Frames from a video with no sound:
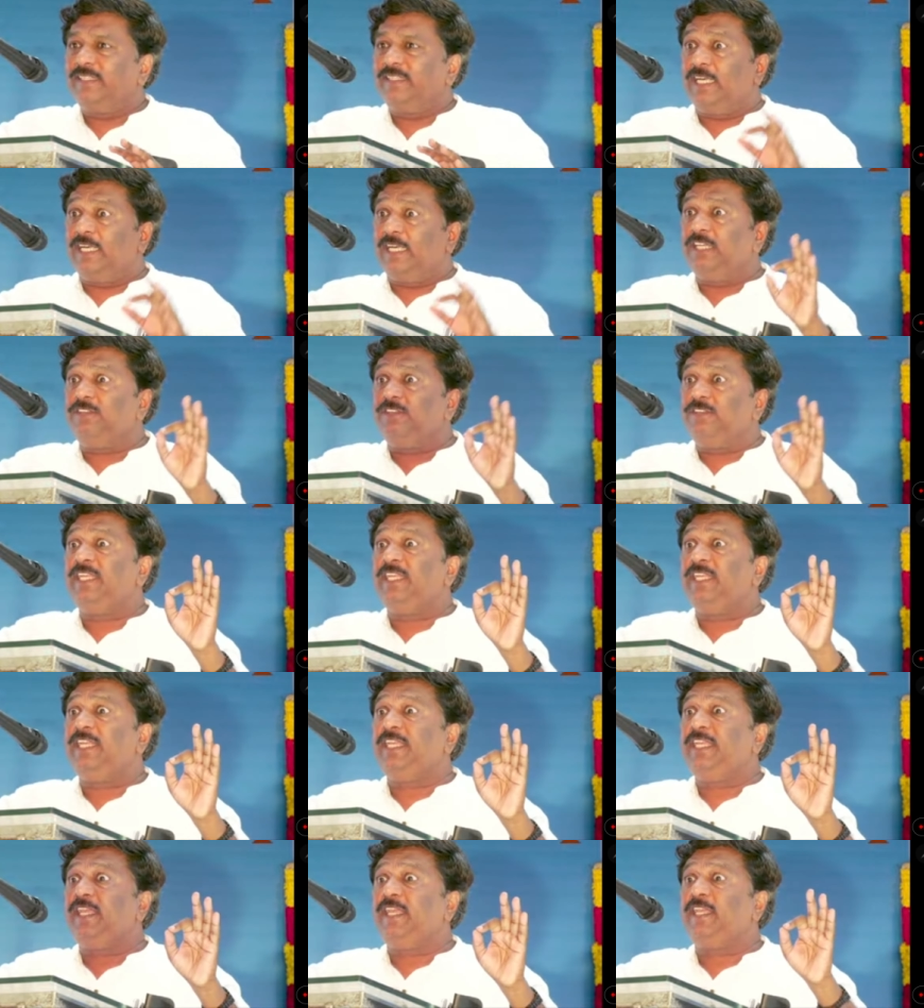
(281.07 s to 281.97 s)

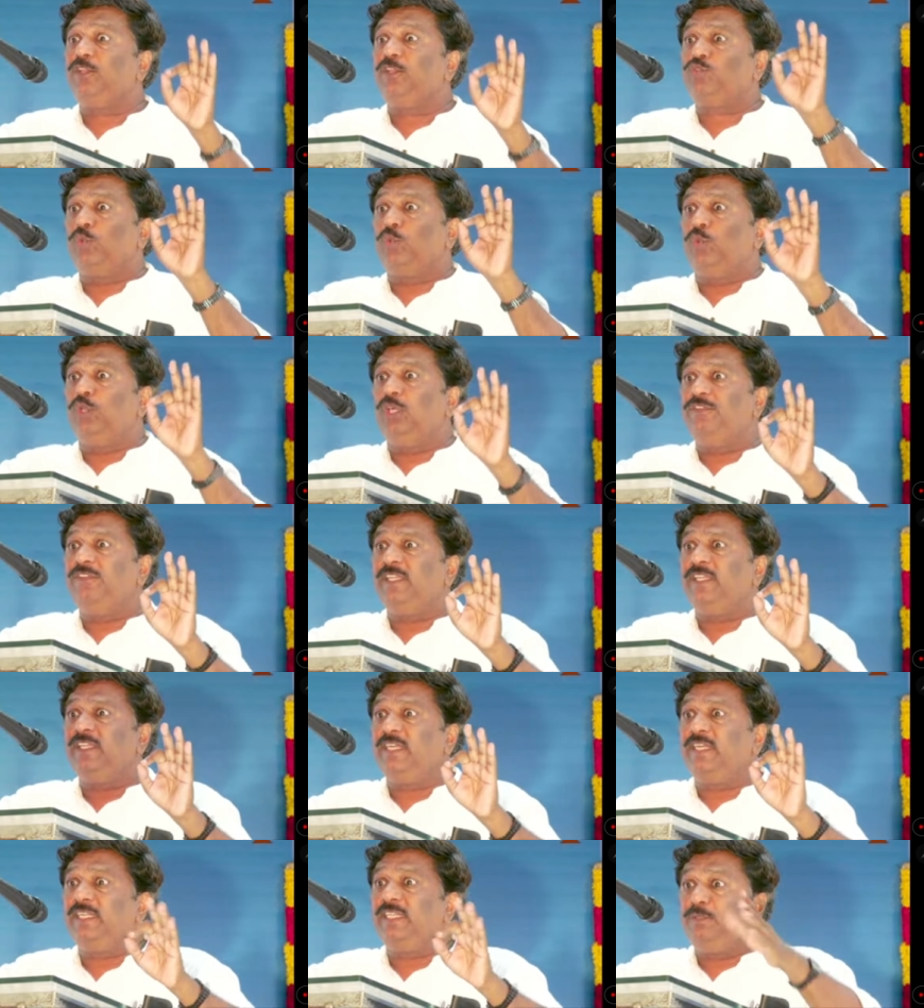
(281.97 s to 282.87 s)
கடவுளையே
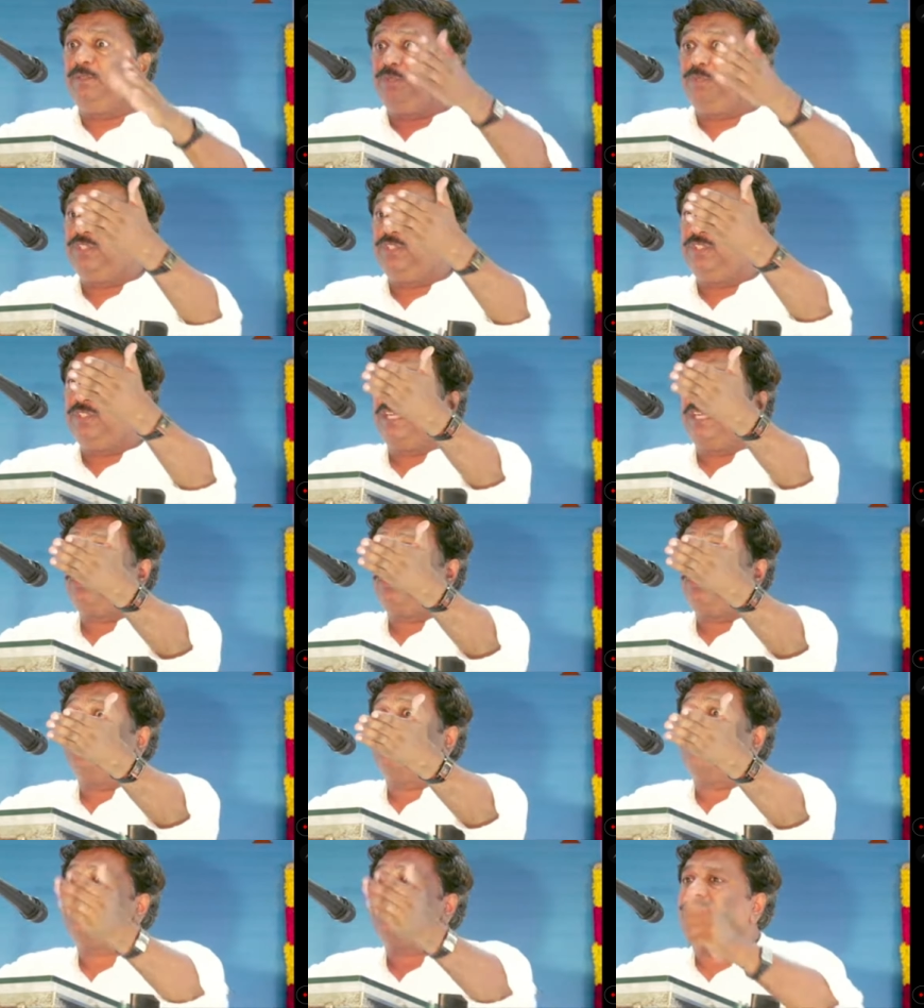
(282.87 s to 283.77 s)
தொழுவீர்கள் என்பதுதான்
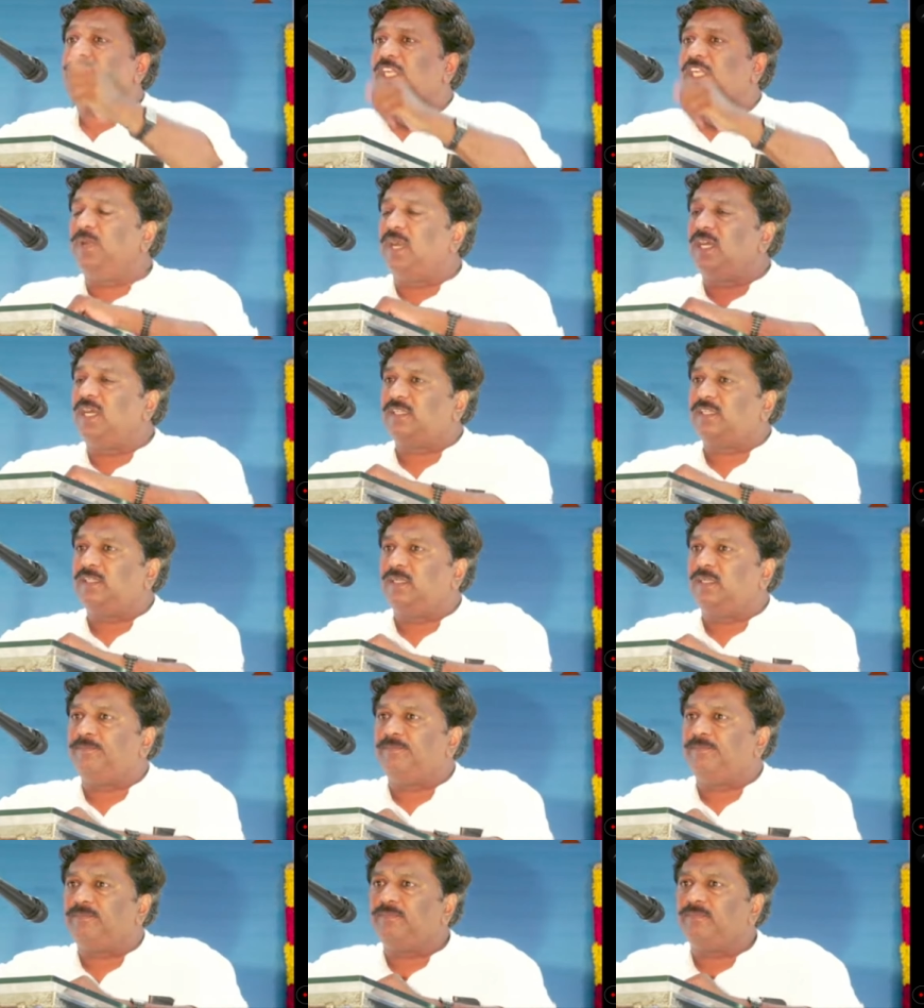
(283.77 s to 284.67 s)
சுத்த
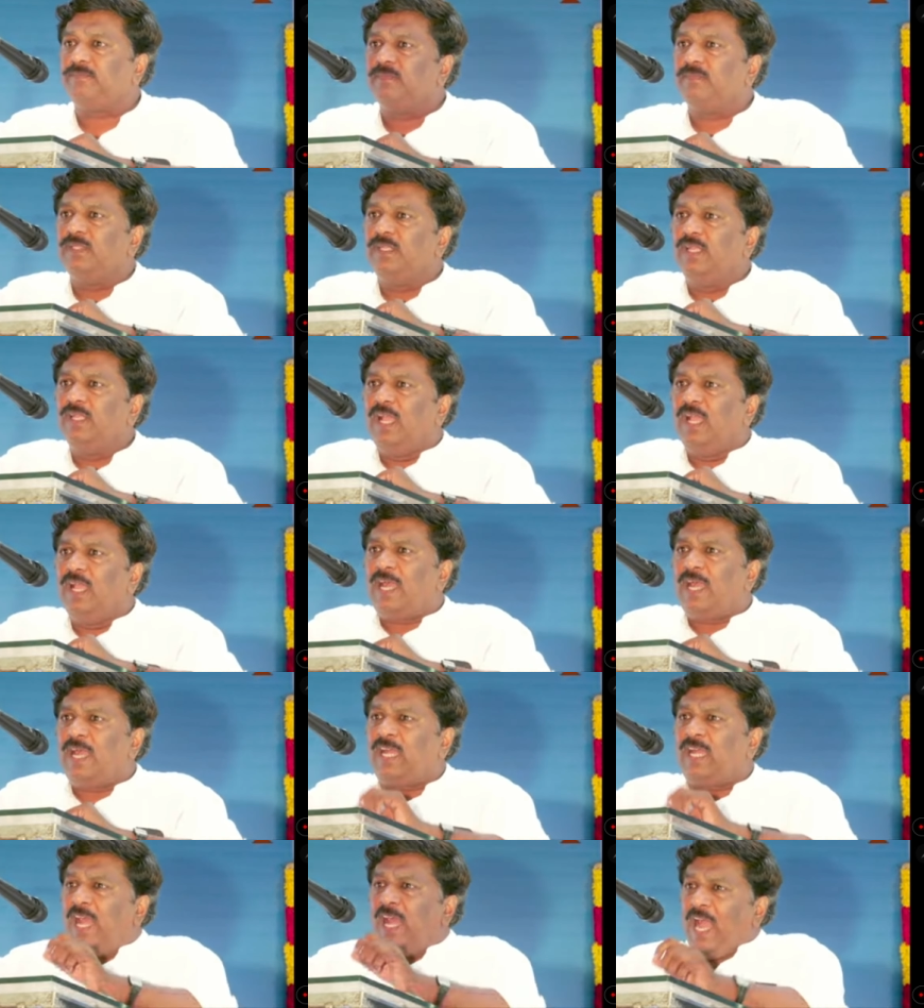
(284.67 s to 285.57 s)
சன்மார்க்கம்
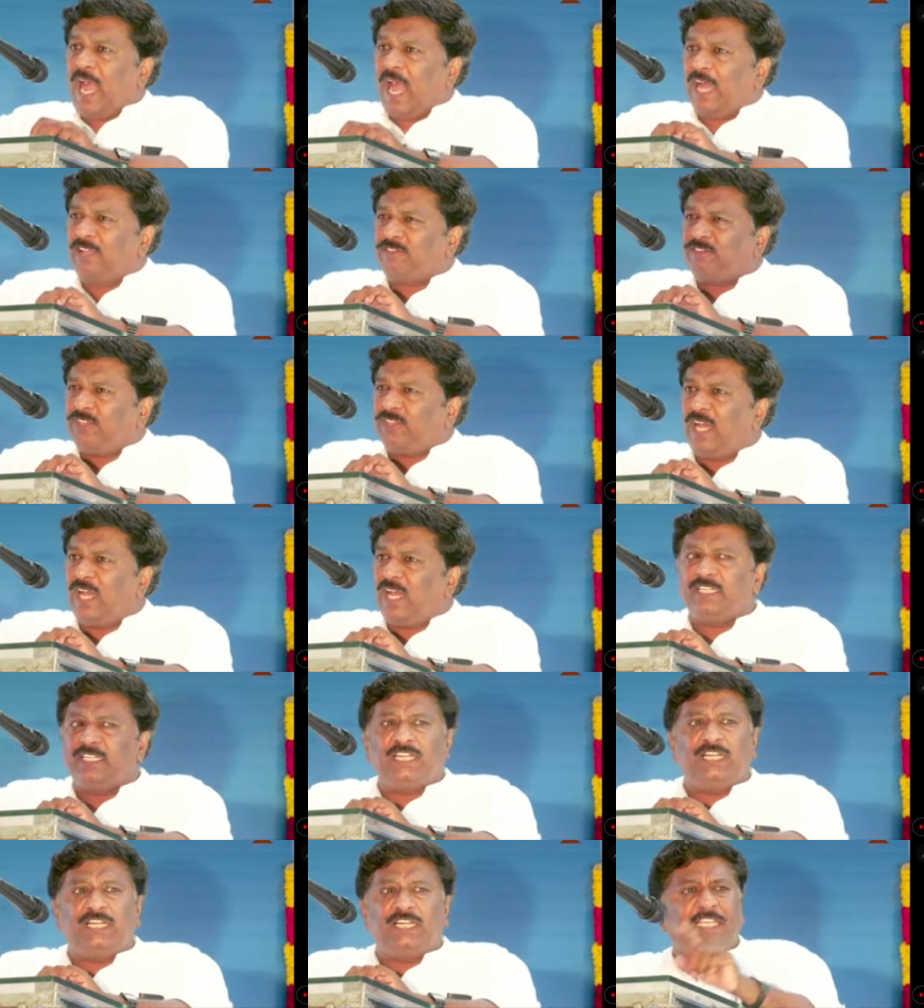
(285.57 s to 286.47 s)
ஆக
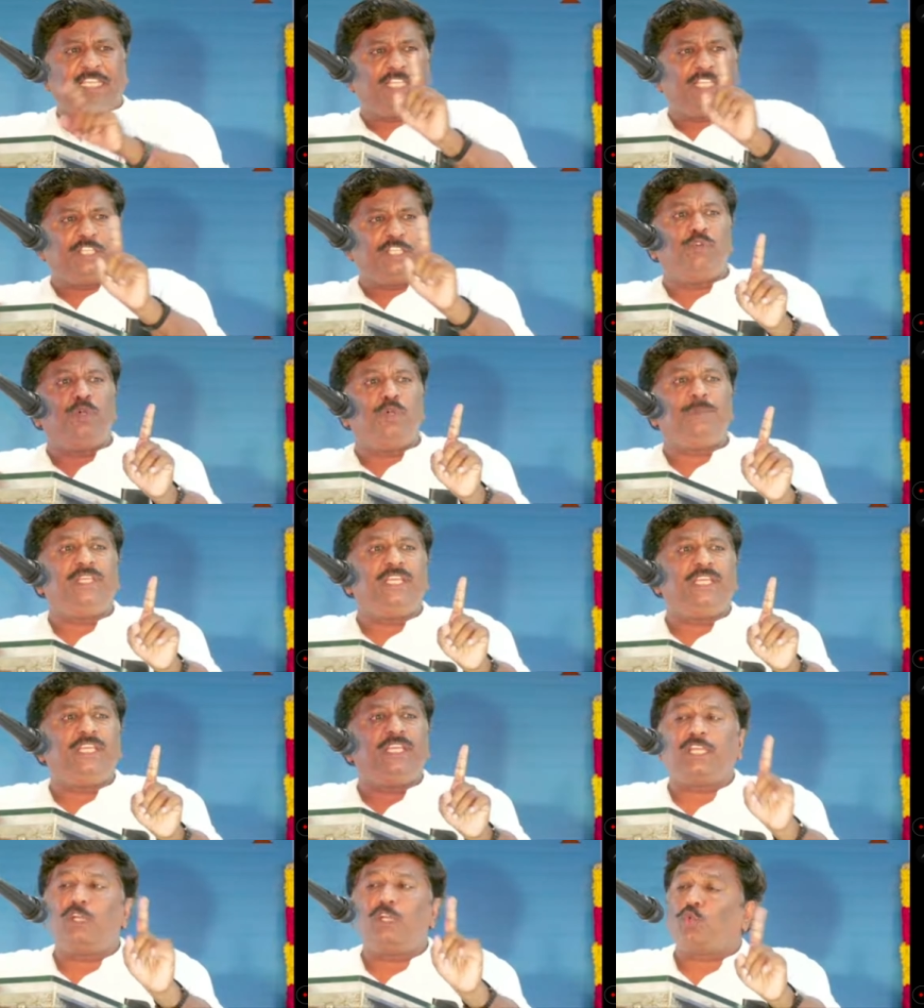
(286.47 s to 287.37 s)
ஆசாரங்கள் எதுவும்
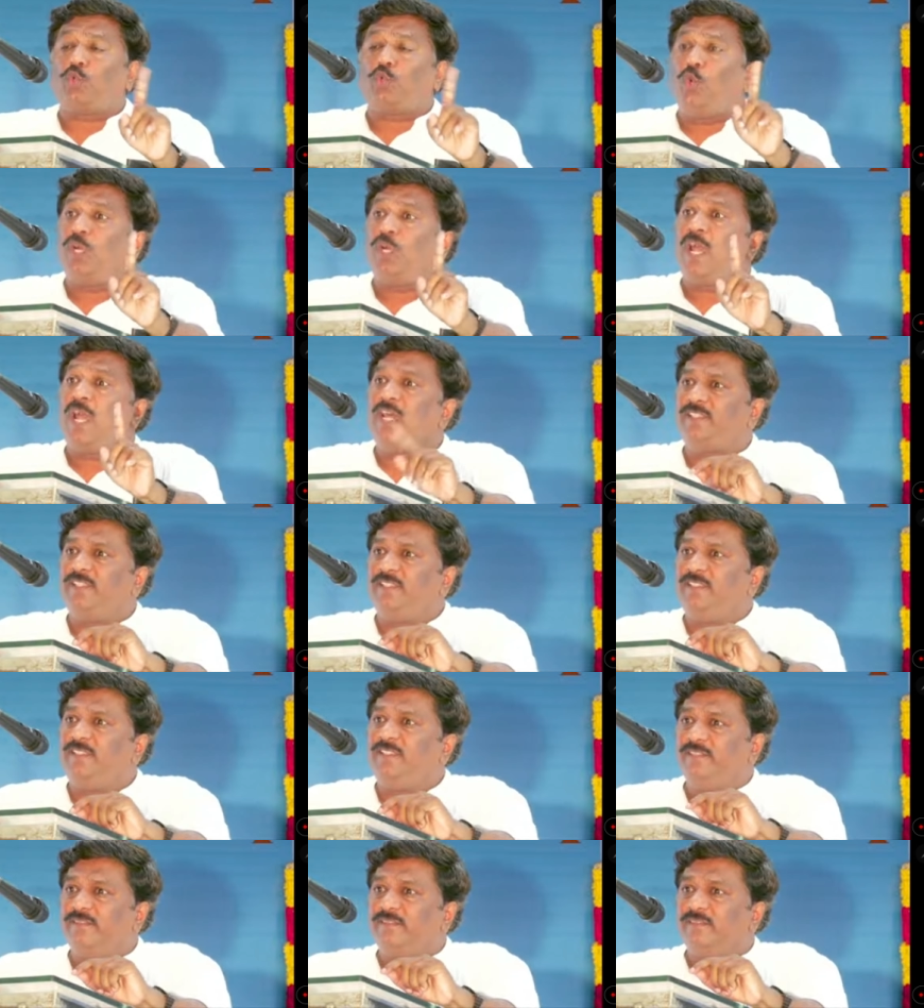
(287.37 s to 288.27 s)
இருக்கக்கூடாது